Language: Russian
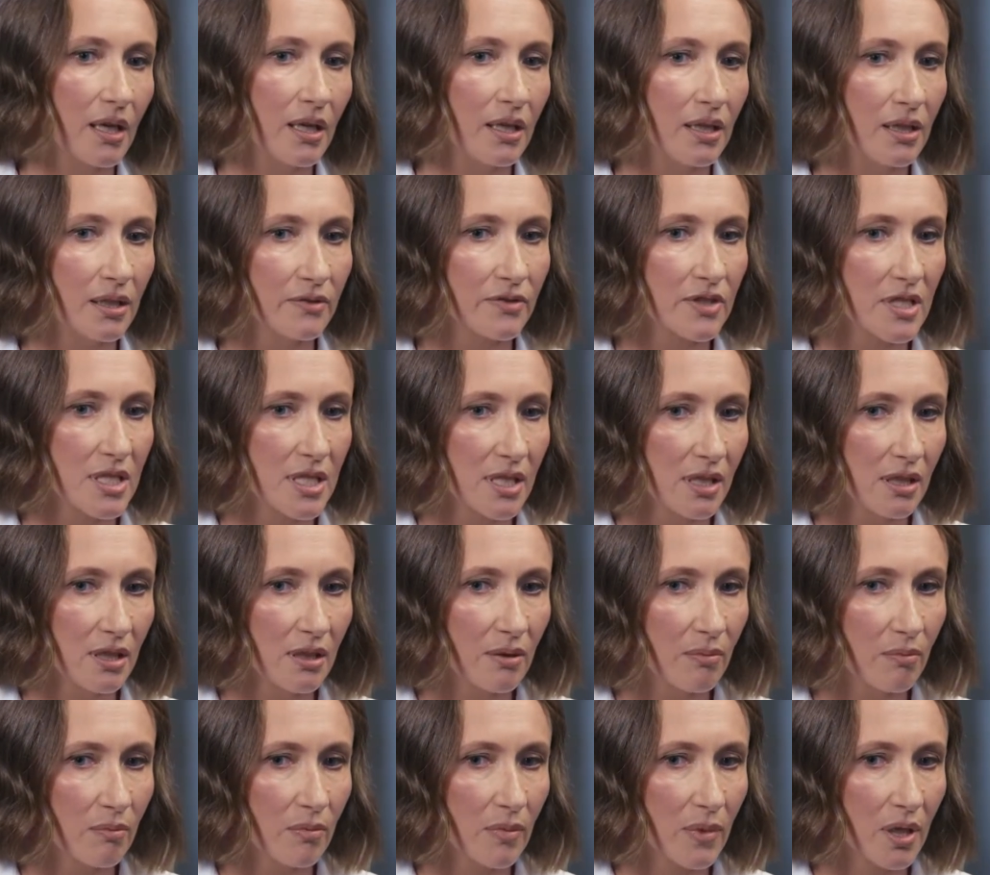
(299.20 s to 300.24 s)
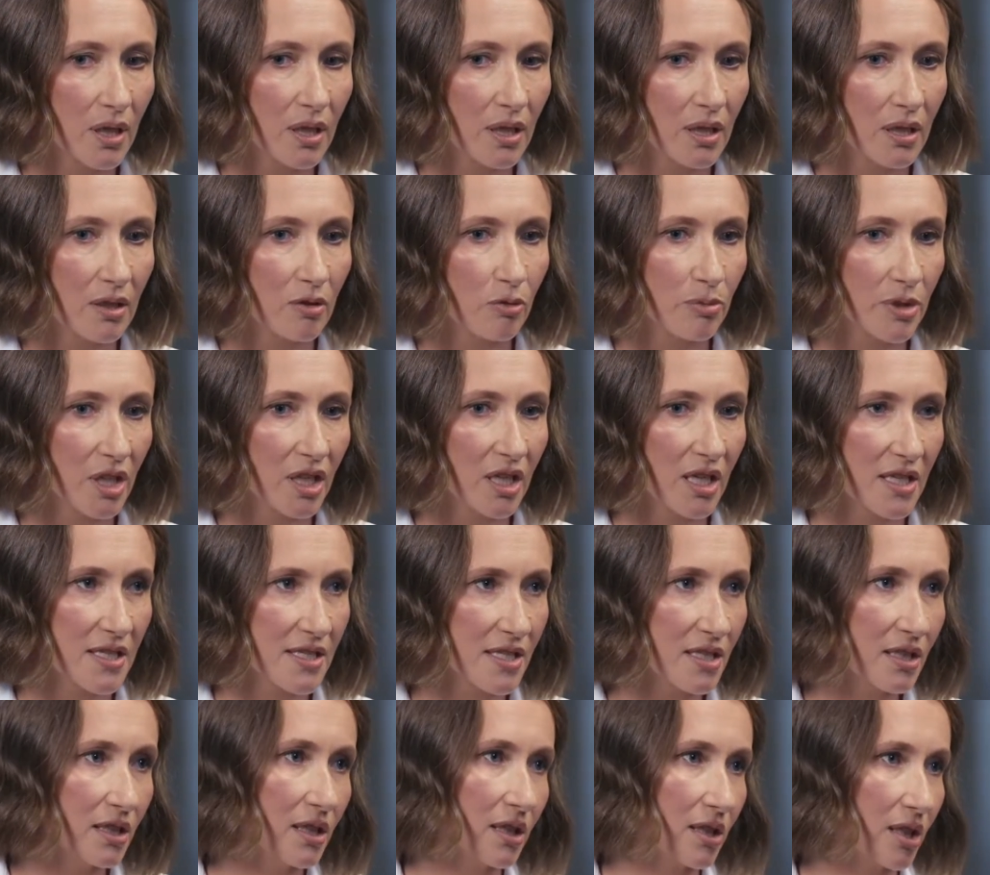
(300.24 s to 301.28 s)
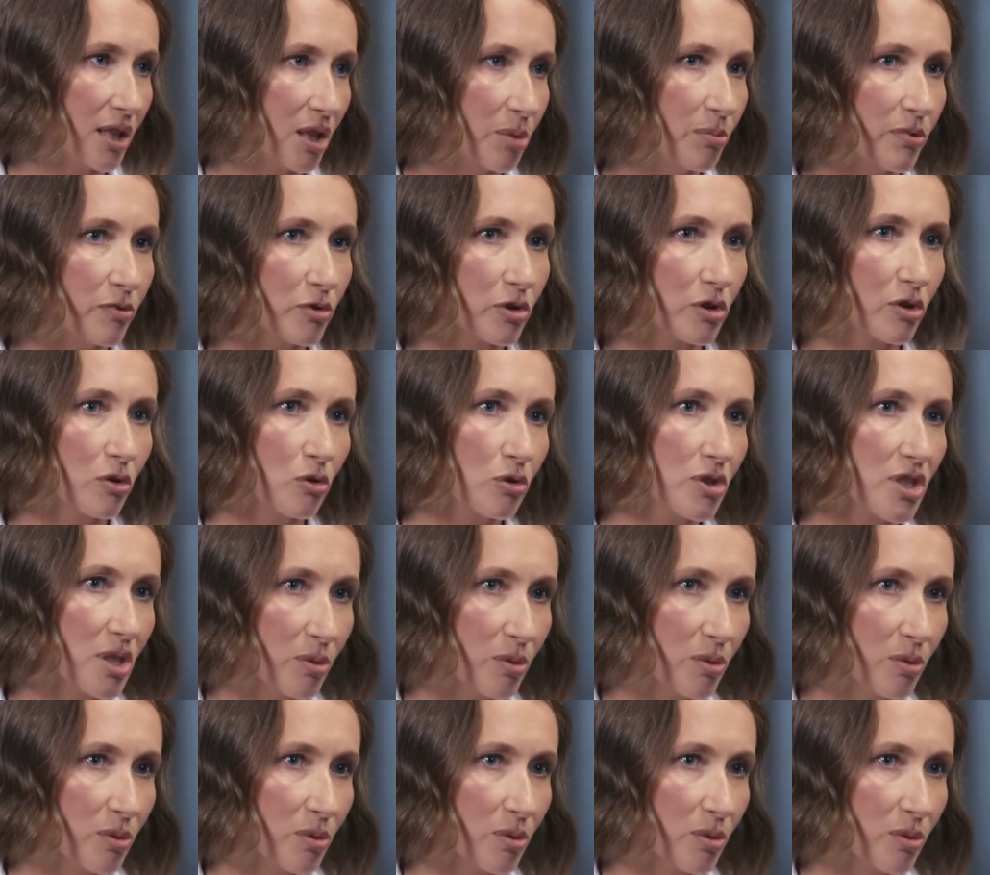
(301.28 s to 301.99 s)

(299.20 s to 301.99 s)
и в целом а, у меня картинка как бы вот круг